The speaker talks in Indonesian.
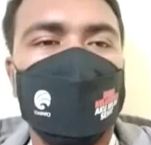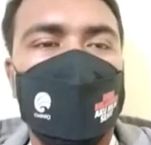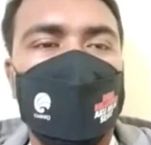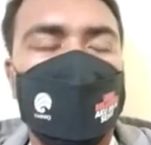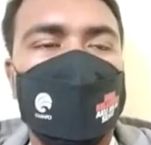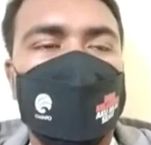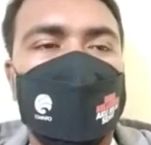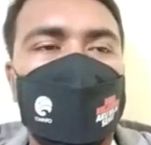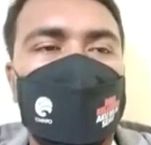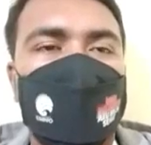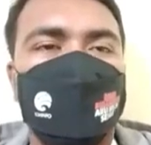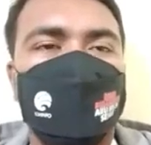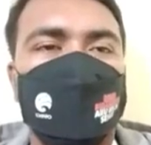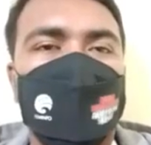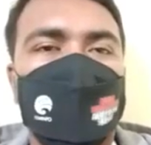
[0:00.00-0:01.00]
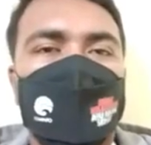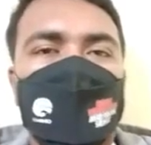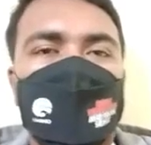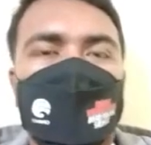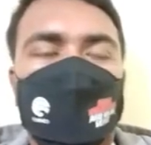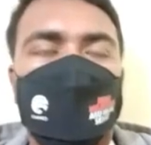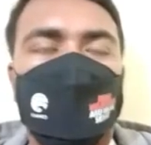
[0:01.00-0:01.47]
uh, tergenang
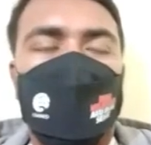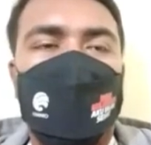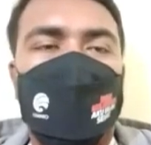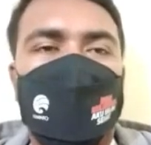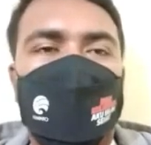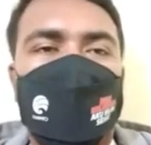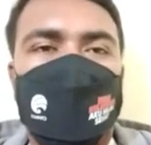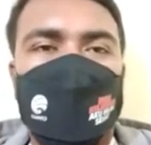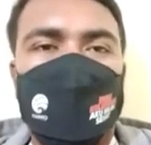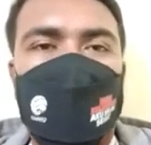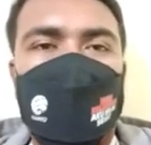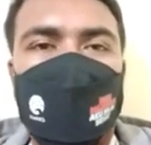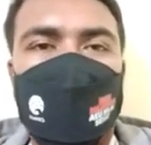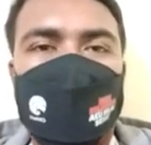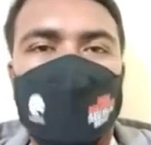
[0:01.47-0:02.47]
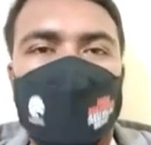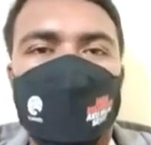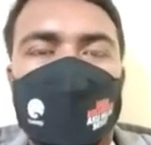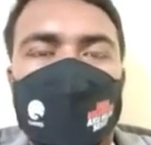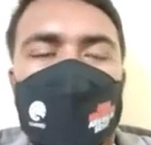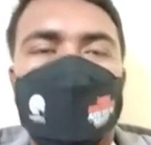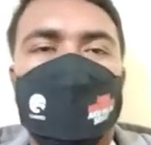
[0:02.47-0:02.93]
uh, dihantam
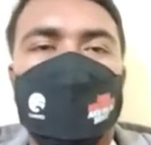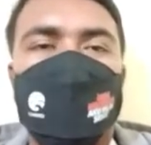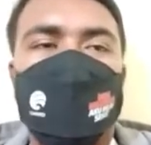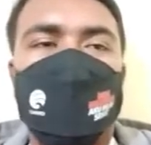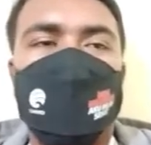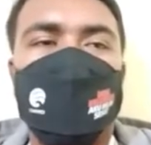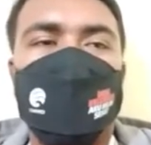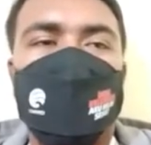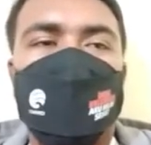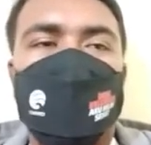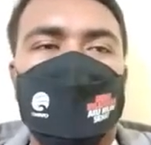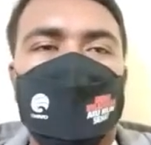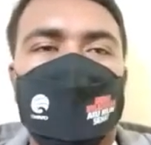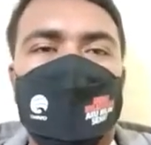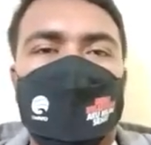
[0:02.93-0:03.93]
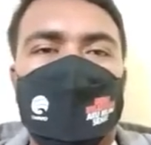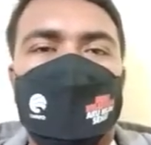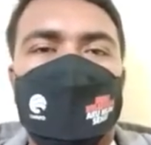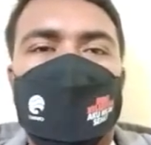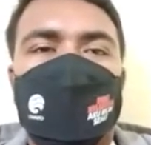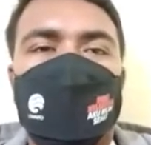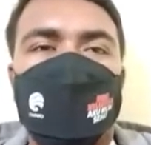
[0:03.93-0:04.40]
tsunami
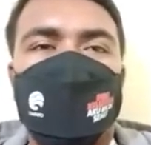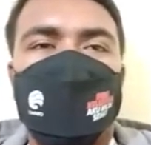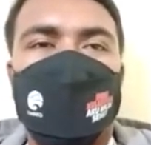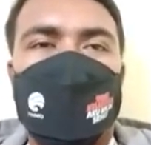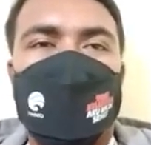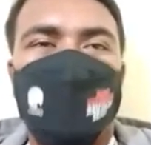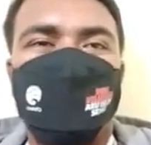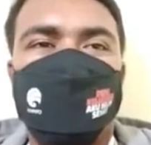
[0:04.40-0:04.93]
begitu Firda.